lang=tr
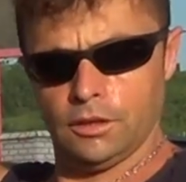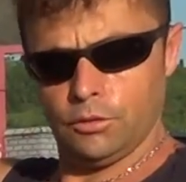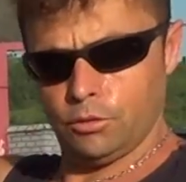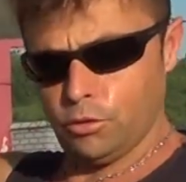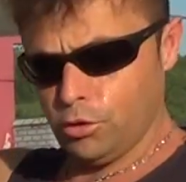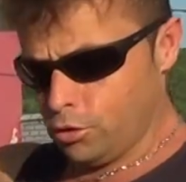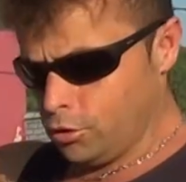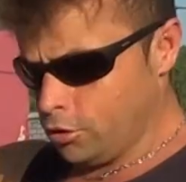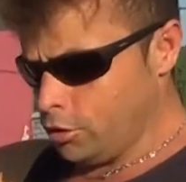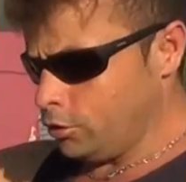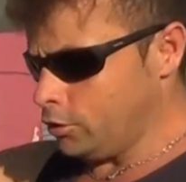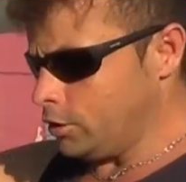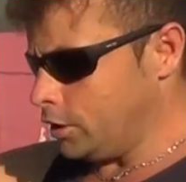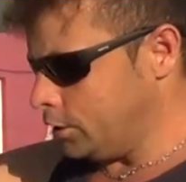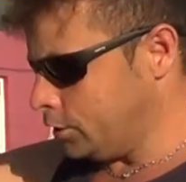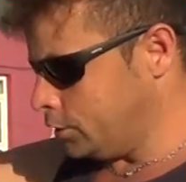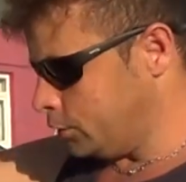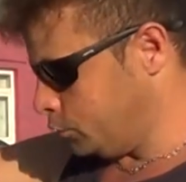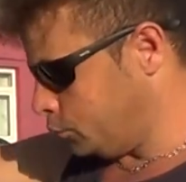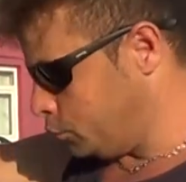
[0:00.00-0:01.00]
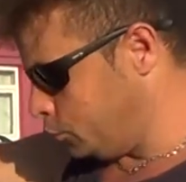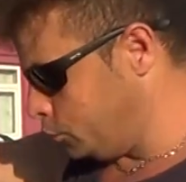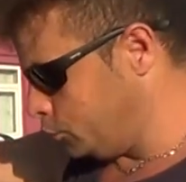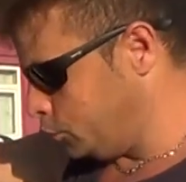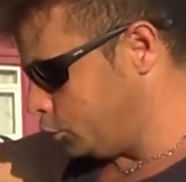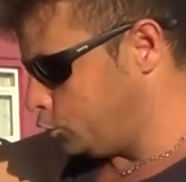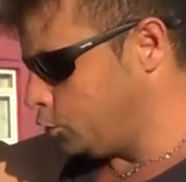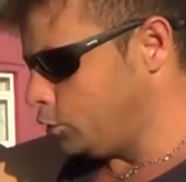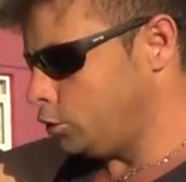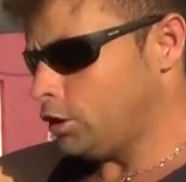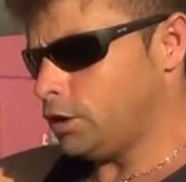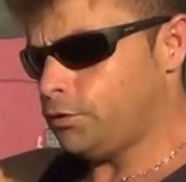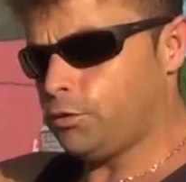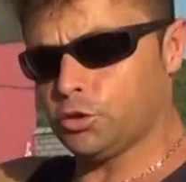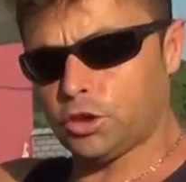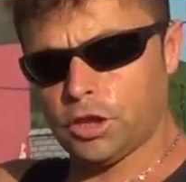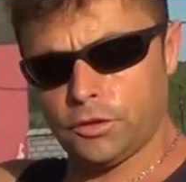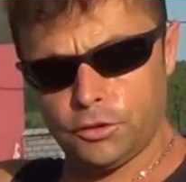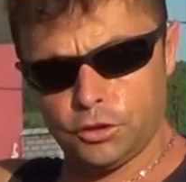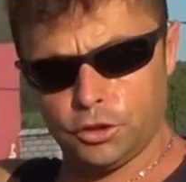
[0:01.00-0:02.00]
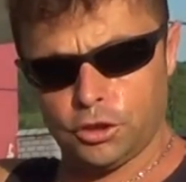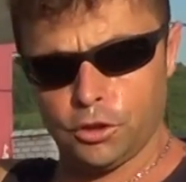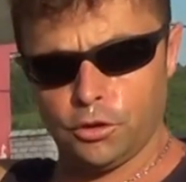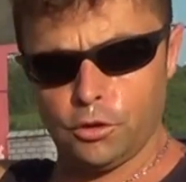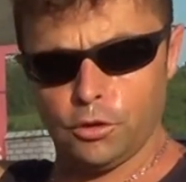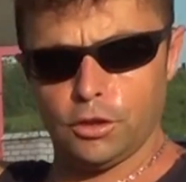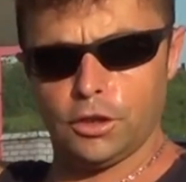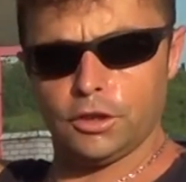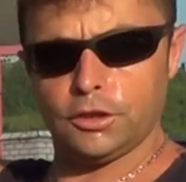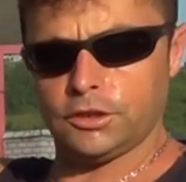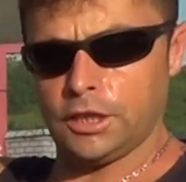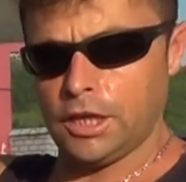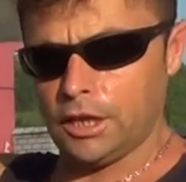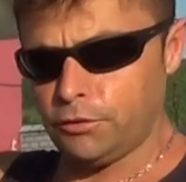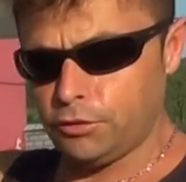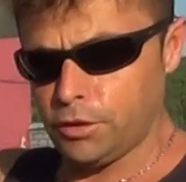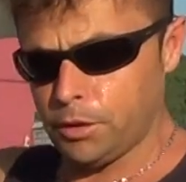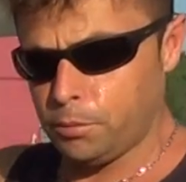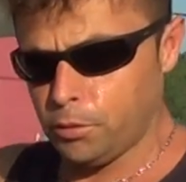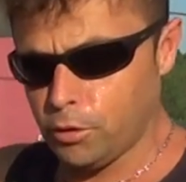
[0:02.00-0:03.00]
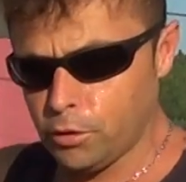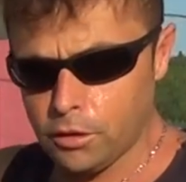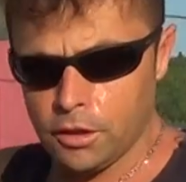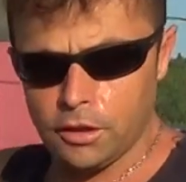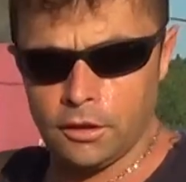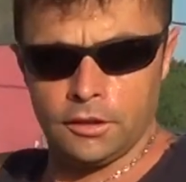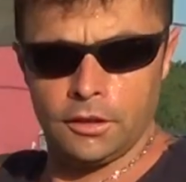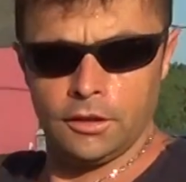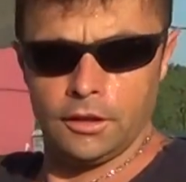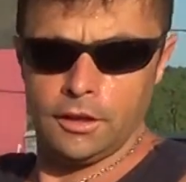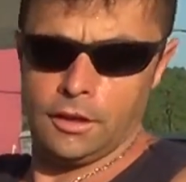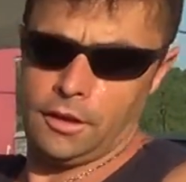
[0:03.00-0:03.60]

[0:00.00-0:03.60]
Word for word: görüyorlar, suyu içiyorlar, fotoğrafını çekiyorlar, selfie yapıyorlar